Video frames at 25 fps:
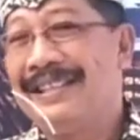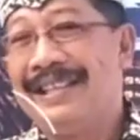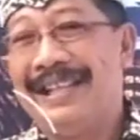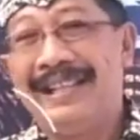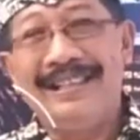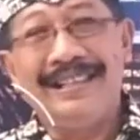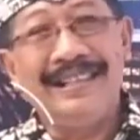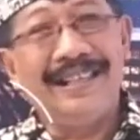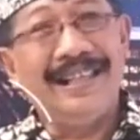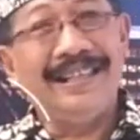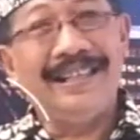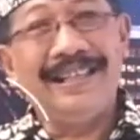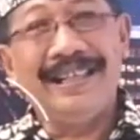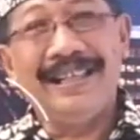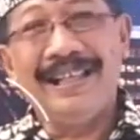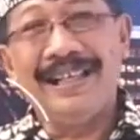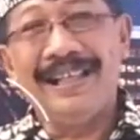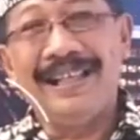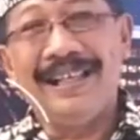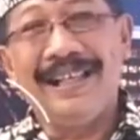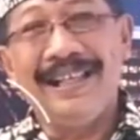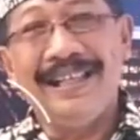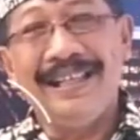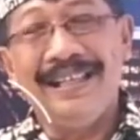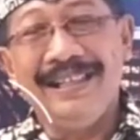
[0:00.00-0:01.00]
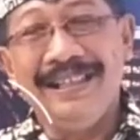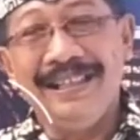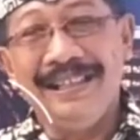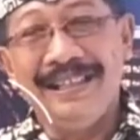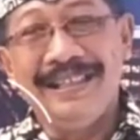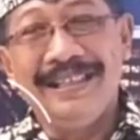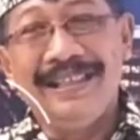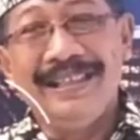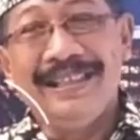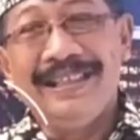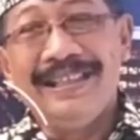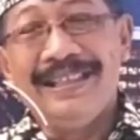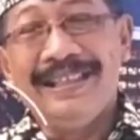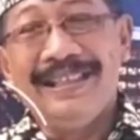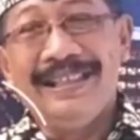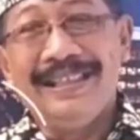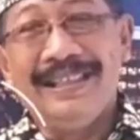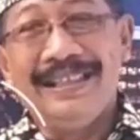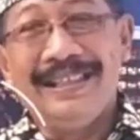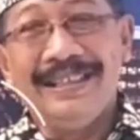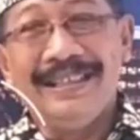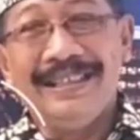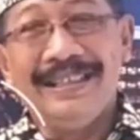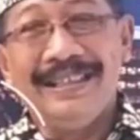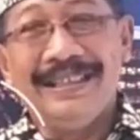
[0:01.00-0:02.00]
ya tidak ada yang lain
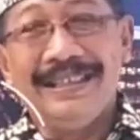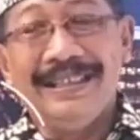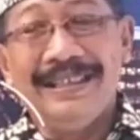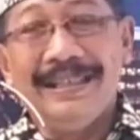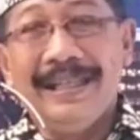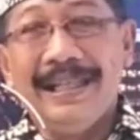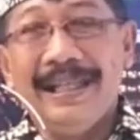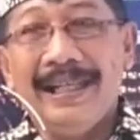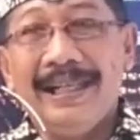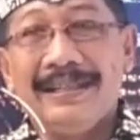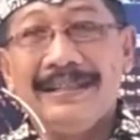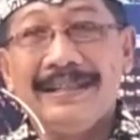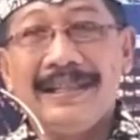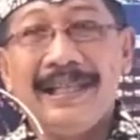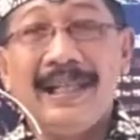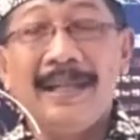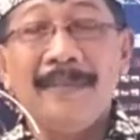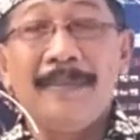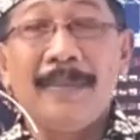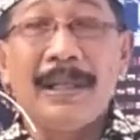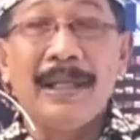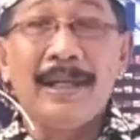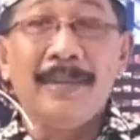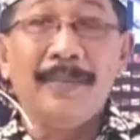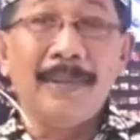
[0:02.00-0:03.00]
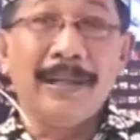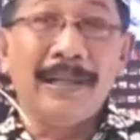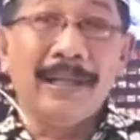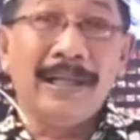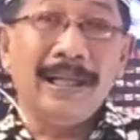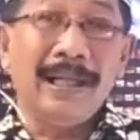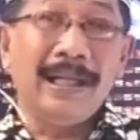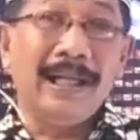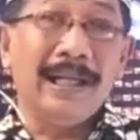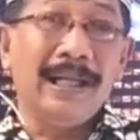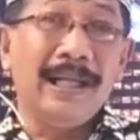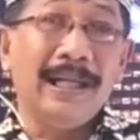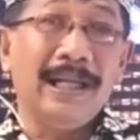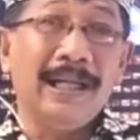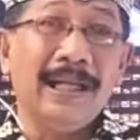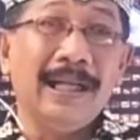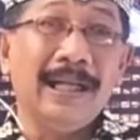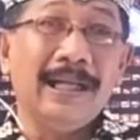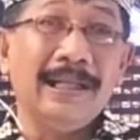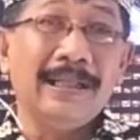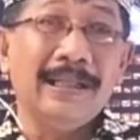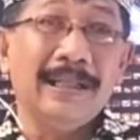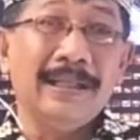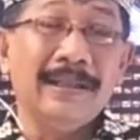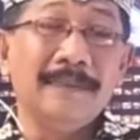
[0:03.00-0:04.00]
ya nah, sekarang bagaimana
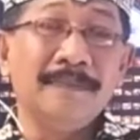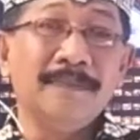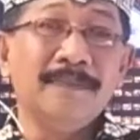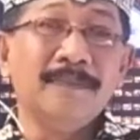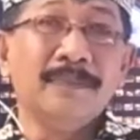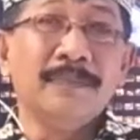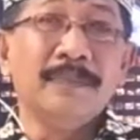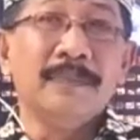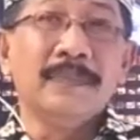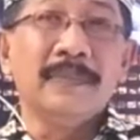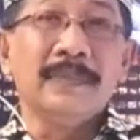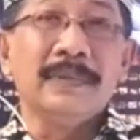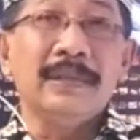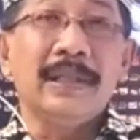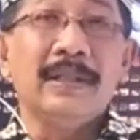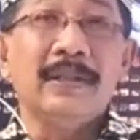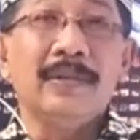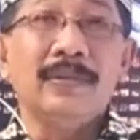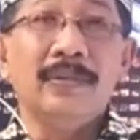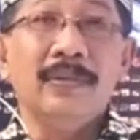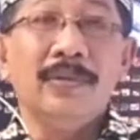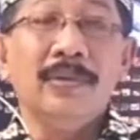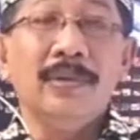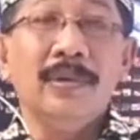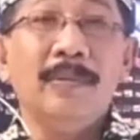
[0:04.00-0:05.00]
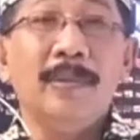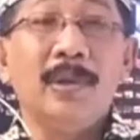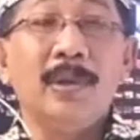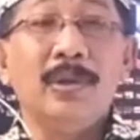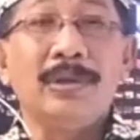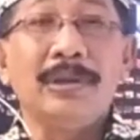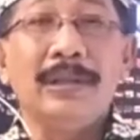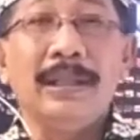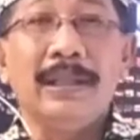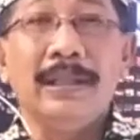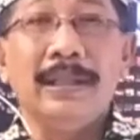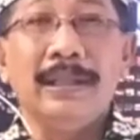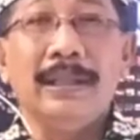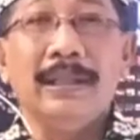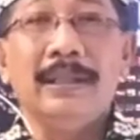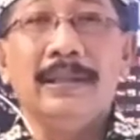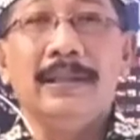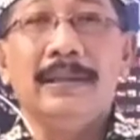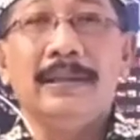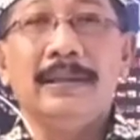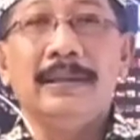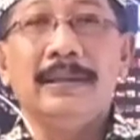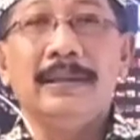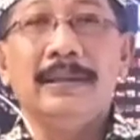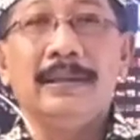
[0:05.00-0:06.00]
langkah-langkahnya satu menurut saya
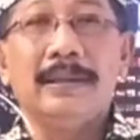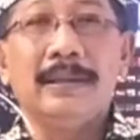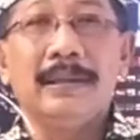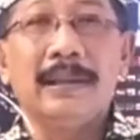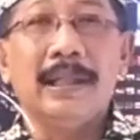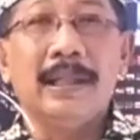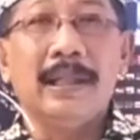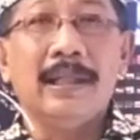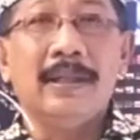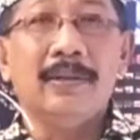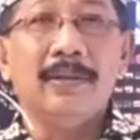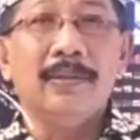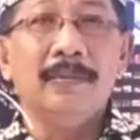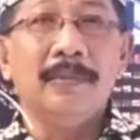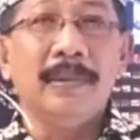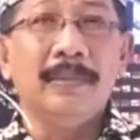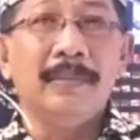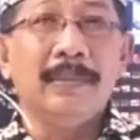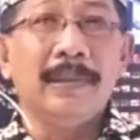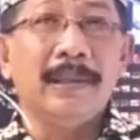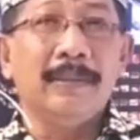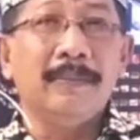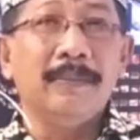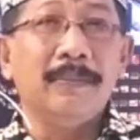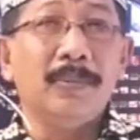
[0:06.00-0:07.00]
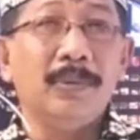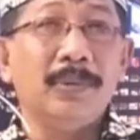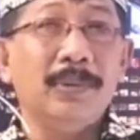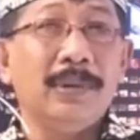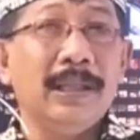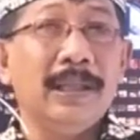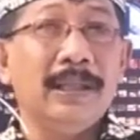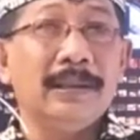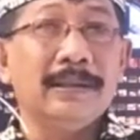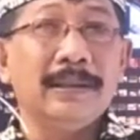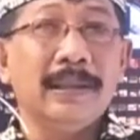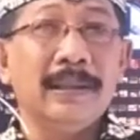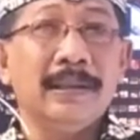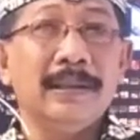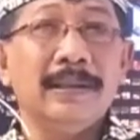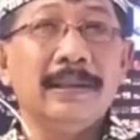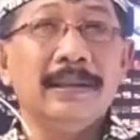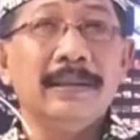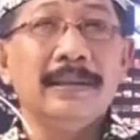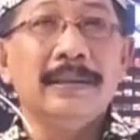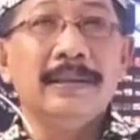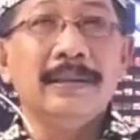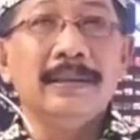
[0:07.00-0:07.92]
nah, kalau memang punya hajat